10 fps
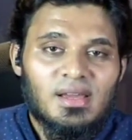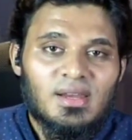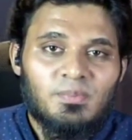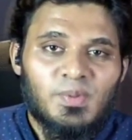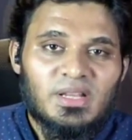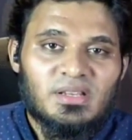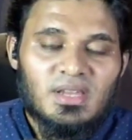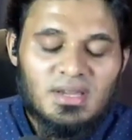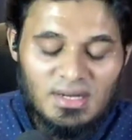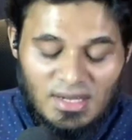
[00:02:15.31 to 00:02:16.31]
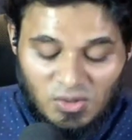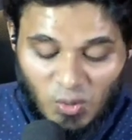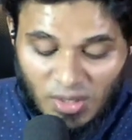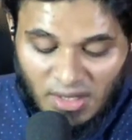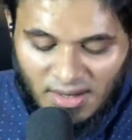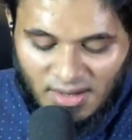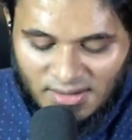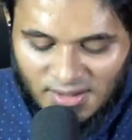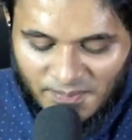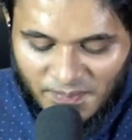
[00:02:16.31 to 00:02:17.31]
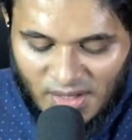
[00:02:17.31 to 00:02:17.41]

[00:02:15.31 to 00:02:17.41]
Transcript: ஏன் இப்படி செய்கிறாய் தோழரே என்று